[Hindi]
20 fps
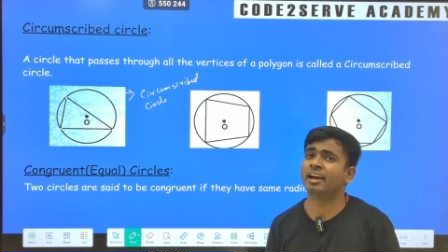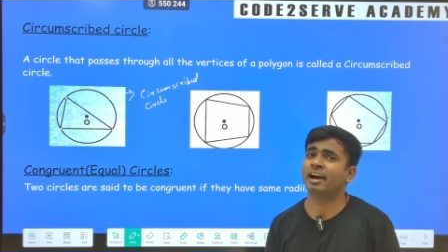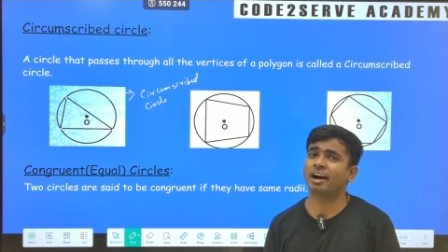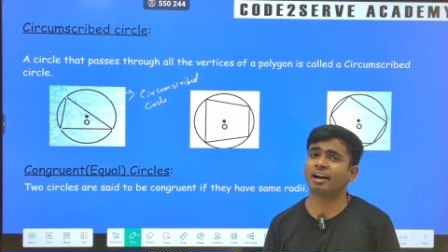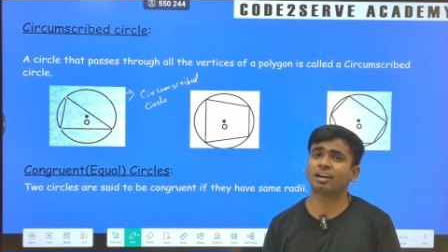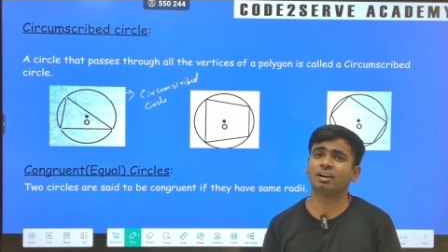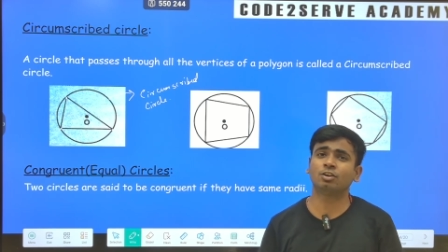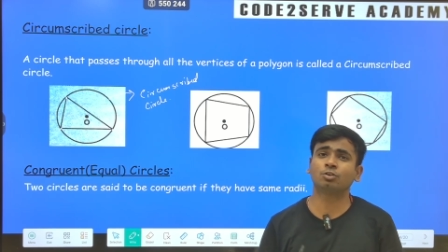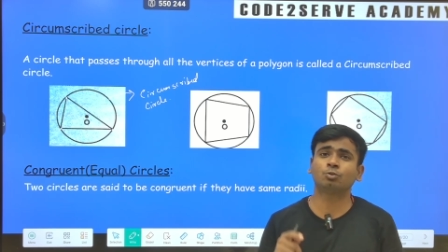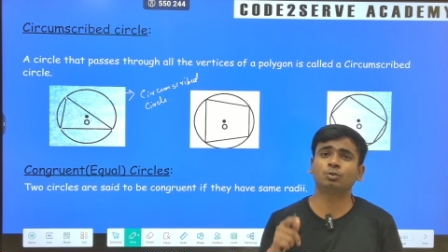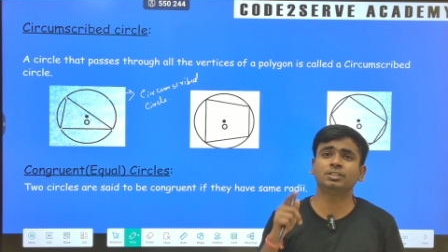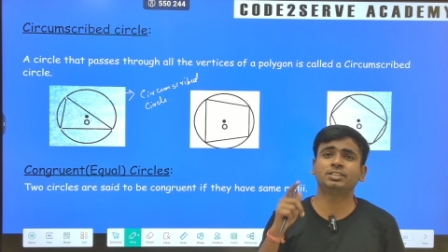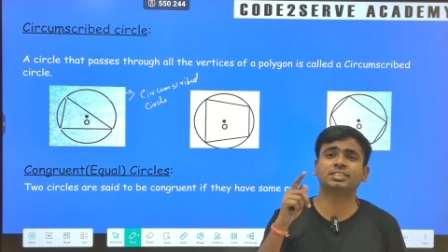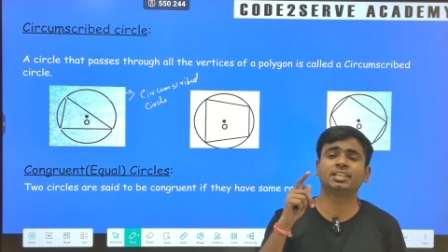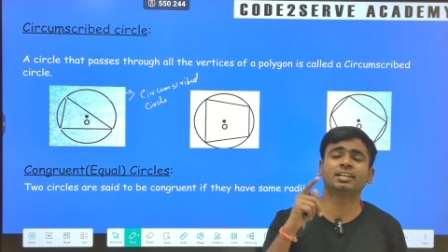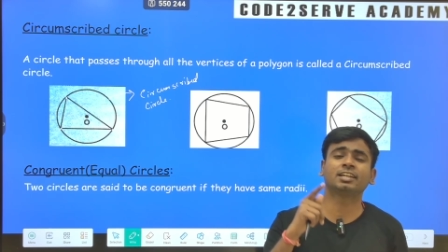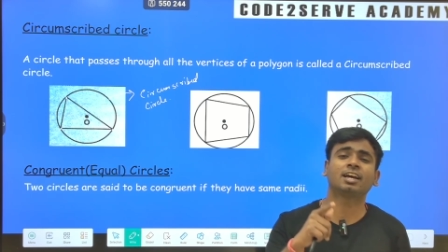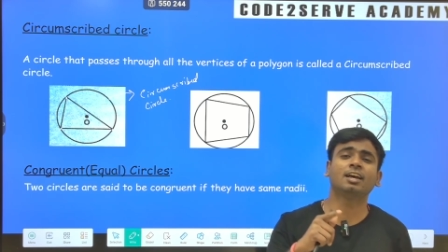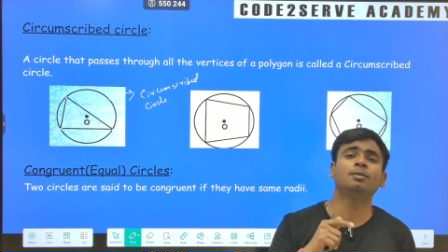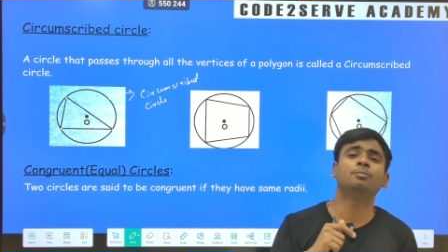अगर कोई
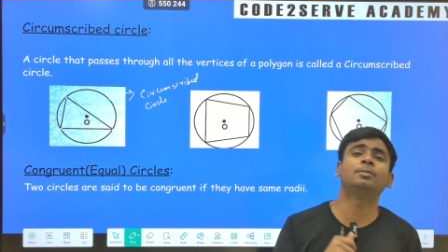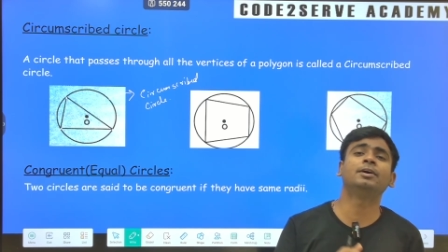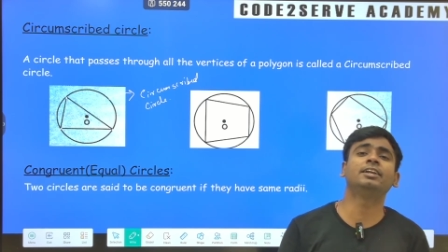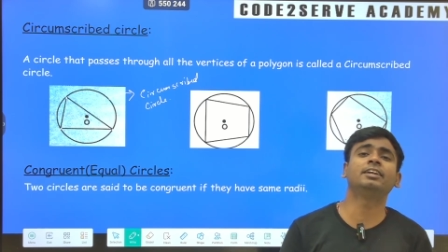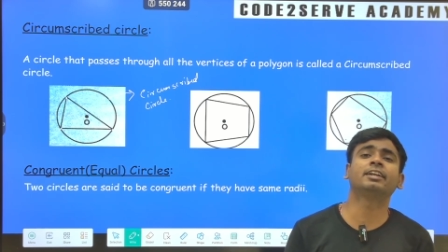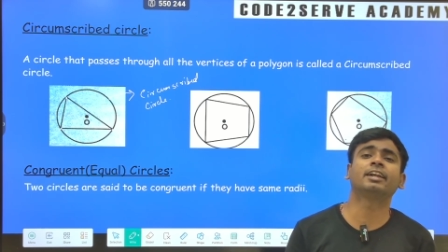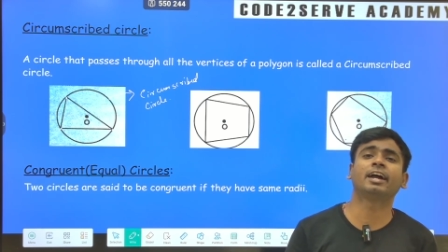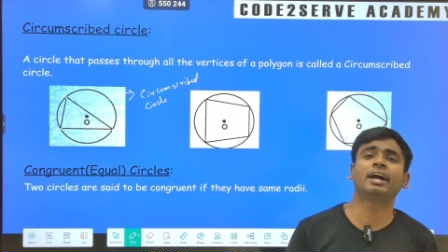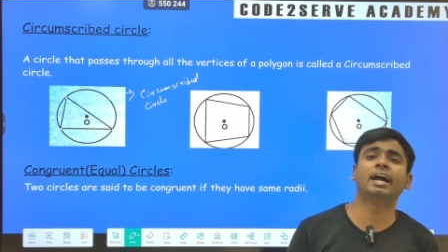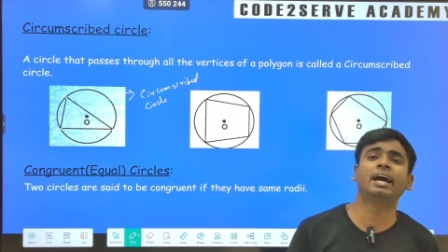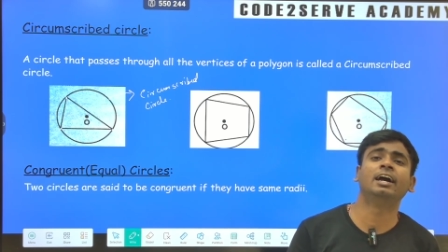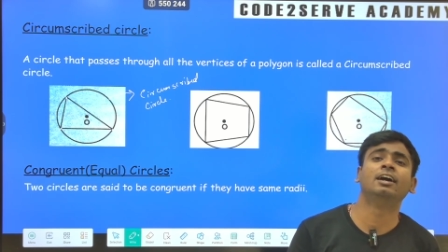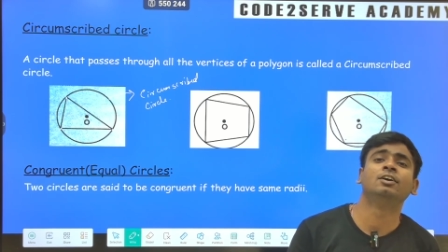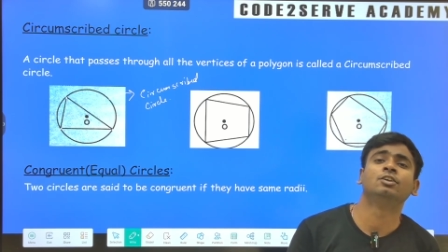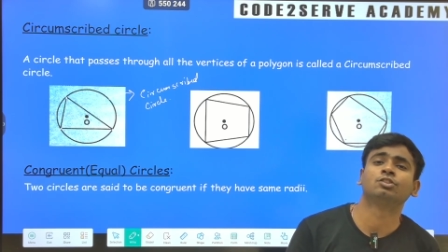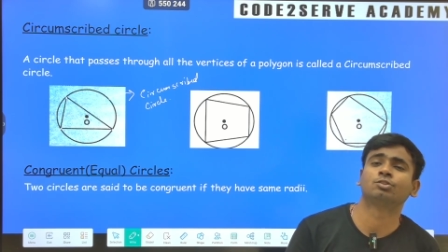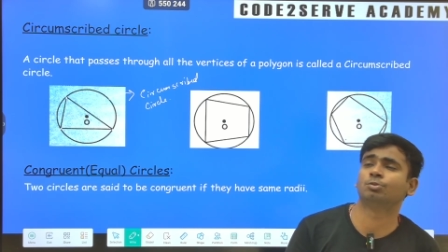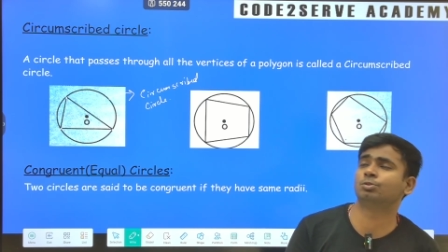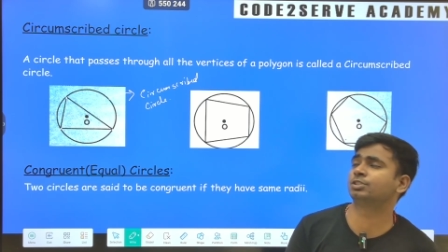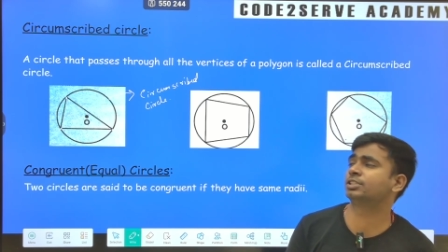सर्कल बन रहा है
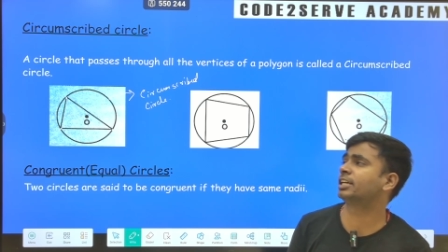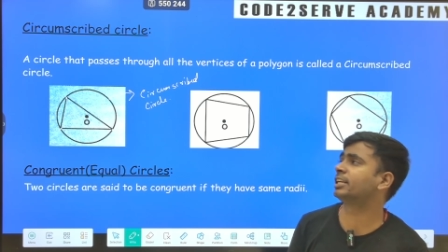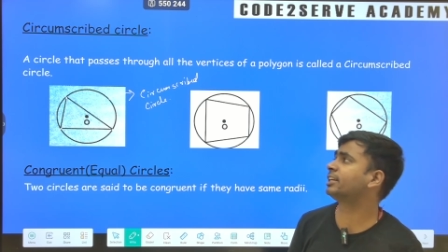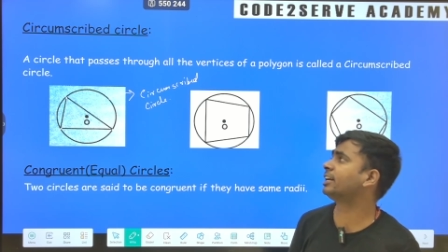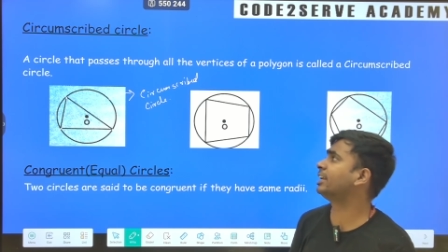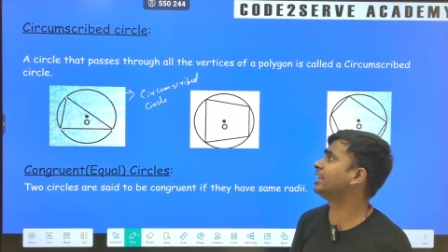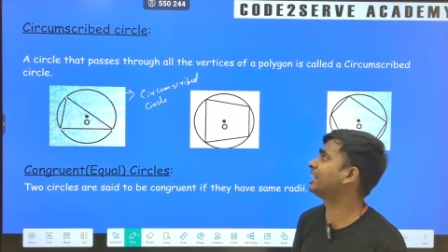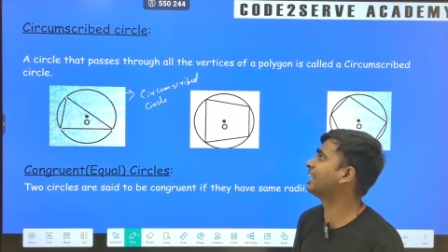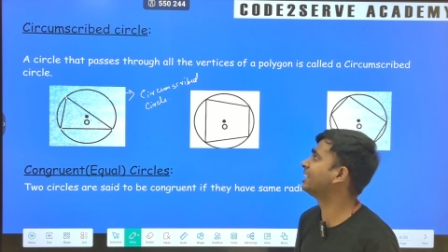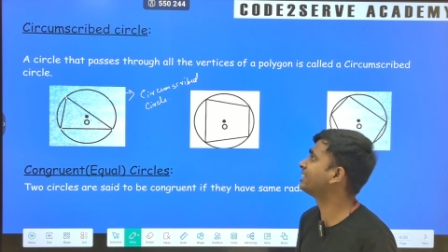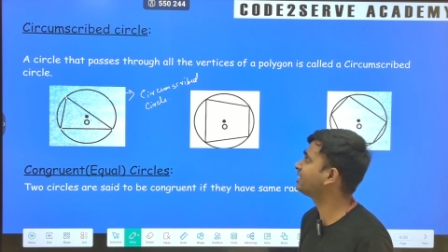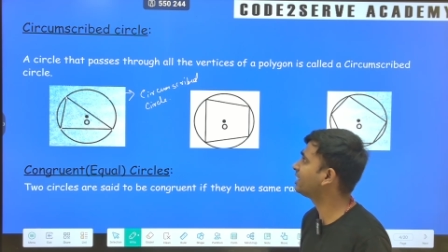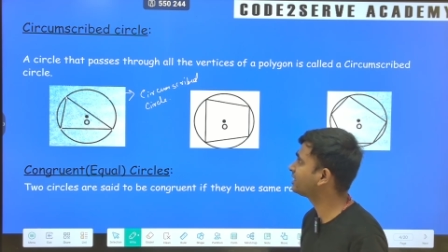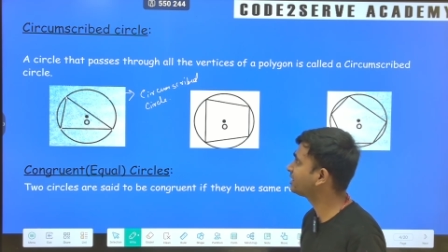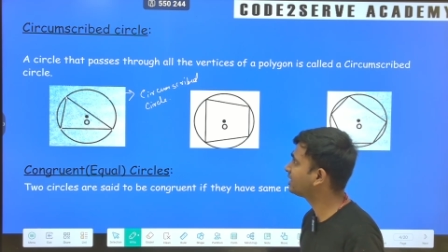तो सर्कल कैसा